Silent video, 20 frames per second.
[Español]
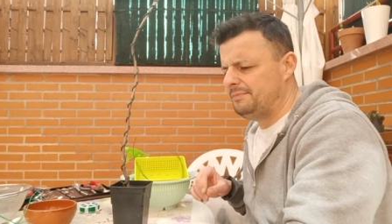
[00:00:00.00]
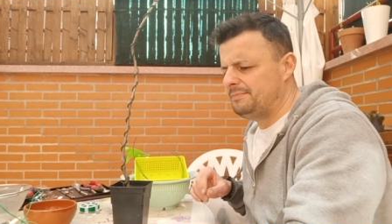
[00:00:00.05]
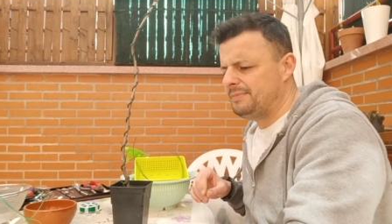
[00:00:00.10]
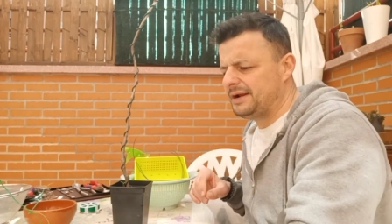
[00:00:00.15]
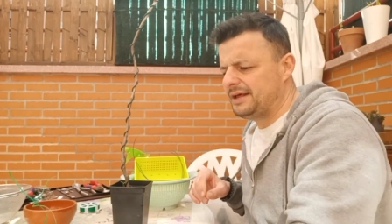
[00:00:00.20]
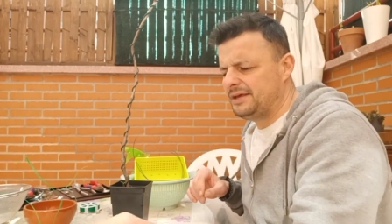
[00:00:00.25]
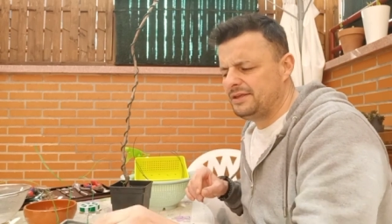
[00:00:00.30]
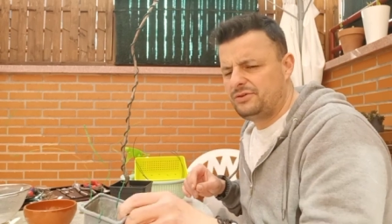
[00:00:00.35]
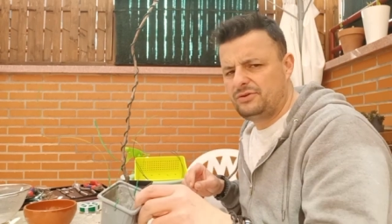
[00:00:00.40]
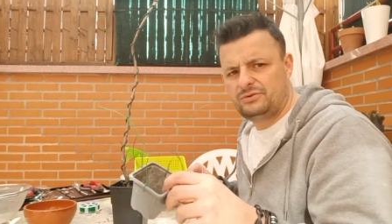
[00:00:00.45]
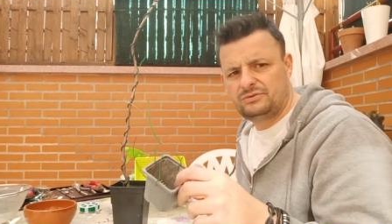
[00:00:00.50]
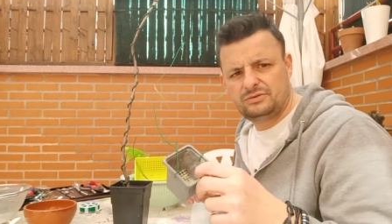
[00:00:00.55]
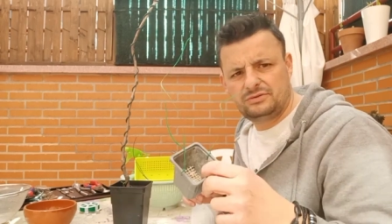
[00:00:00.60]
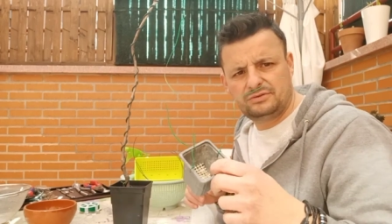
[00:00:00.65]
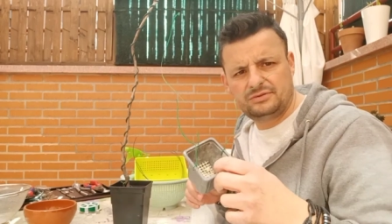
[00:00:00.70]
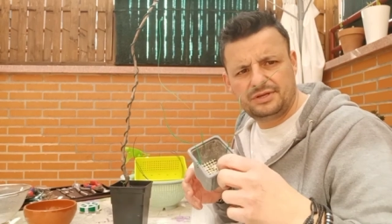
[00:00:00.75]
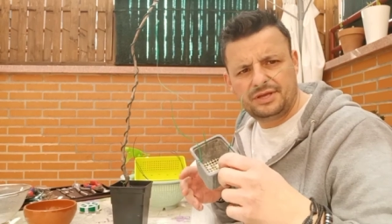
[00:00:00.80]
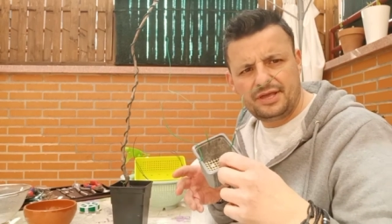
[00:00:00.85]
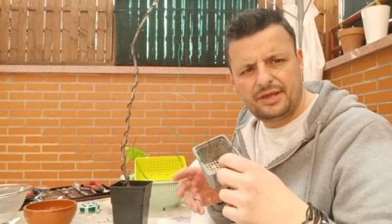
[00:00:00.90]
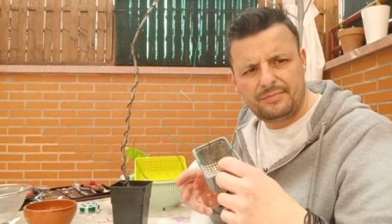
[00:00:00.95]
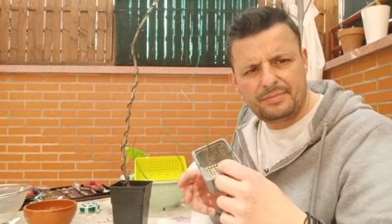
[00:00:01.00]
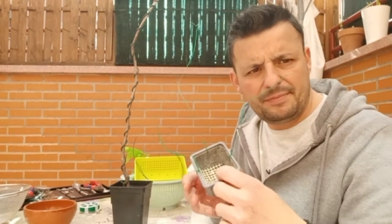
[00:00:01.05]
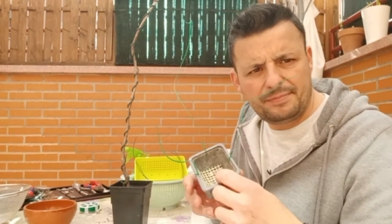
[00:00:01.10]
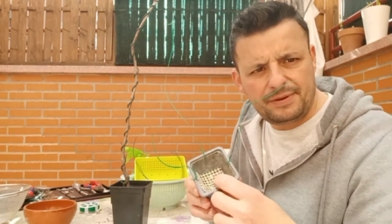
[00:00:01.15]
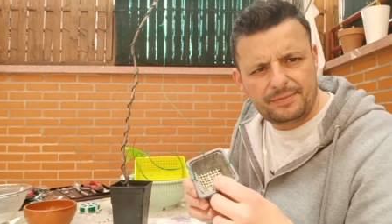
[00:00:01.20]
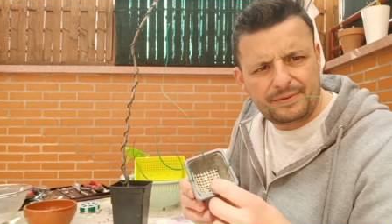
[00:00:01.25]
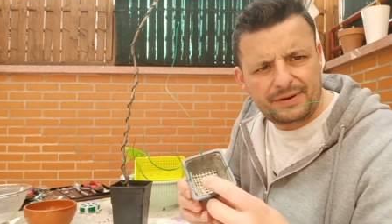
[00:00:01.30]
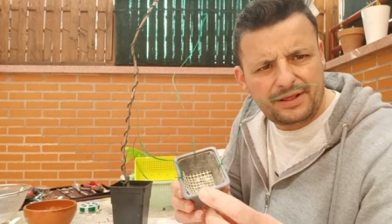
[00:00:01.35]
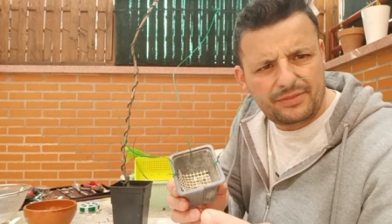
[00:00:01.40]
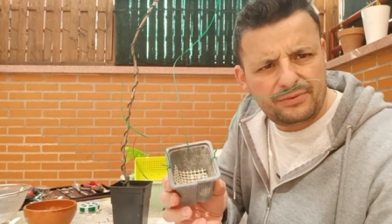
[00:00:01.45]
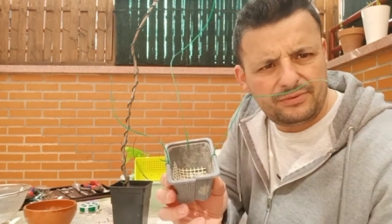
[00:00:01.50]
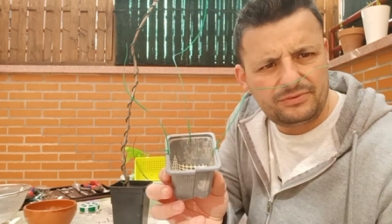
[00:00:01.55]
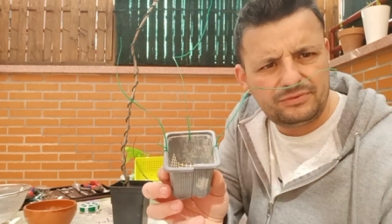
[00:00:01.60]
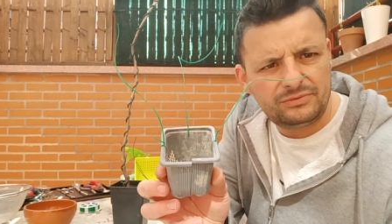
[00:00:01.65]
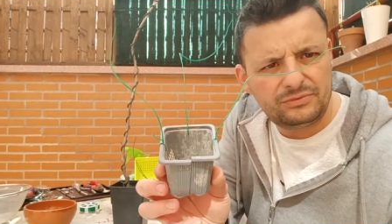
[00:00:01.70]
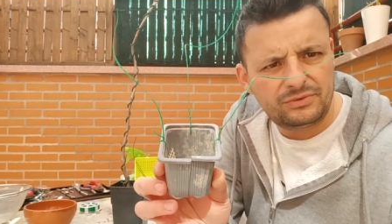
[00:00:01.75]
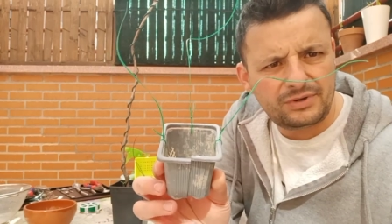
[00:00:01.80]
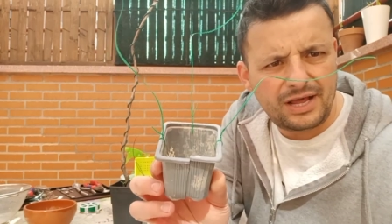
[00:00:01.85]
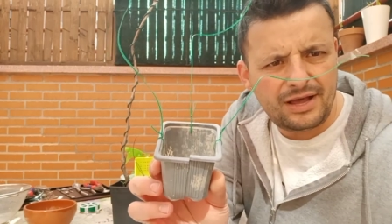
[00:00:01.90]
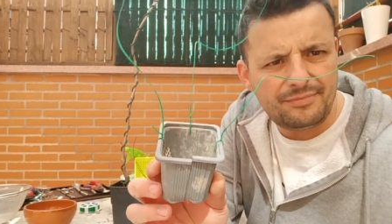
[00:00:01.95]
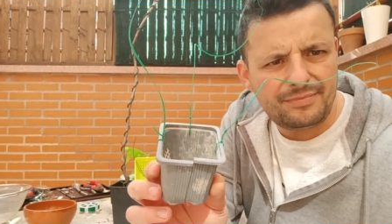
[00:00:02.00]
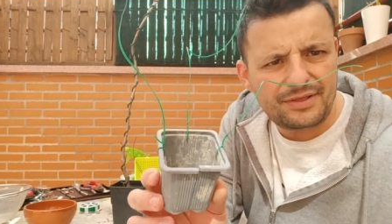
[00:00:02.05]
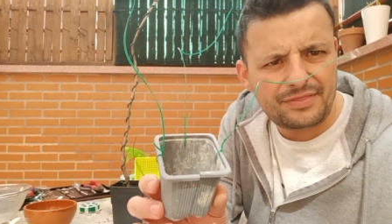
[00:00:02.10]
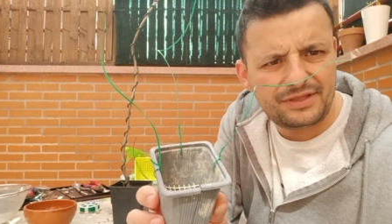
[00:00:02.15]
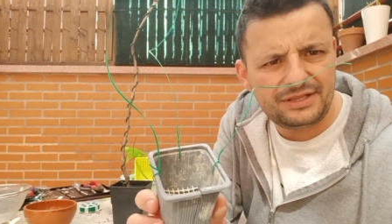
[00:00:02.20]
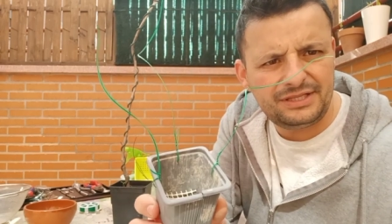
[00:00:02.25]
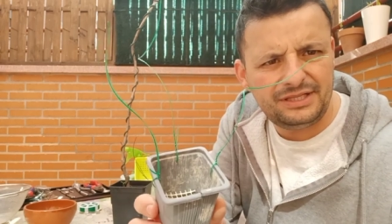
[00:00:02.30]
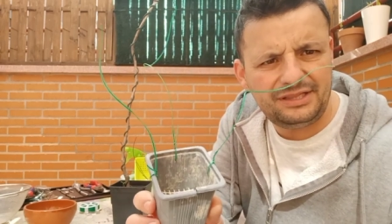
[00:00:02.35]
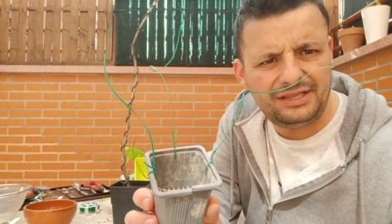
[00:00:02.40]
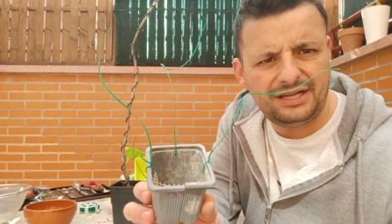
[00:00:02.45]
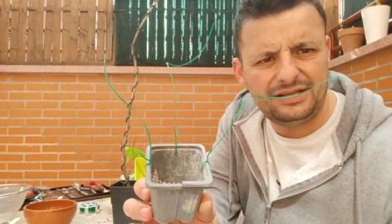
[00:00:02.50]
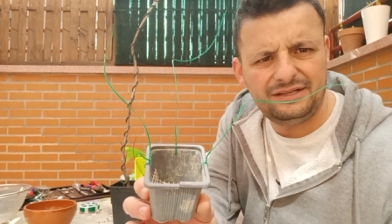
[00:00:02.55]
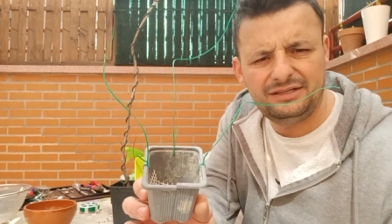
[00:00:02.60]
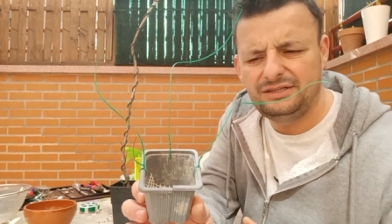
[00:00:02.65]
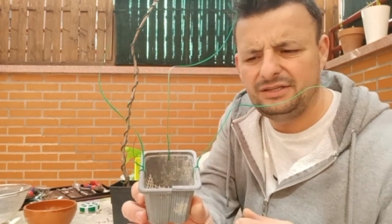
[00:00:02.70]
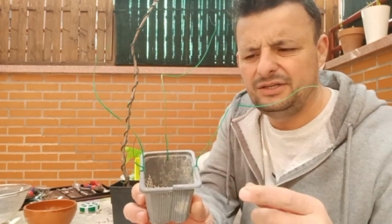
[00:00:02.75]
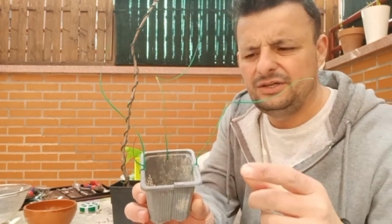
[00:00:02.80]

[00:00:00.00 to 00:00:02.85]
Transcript: Y para ello eh, me he preparado una macetita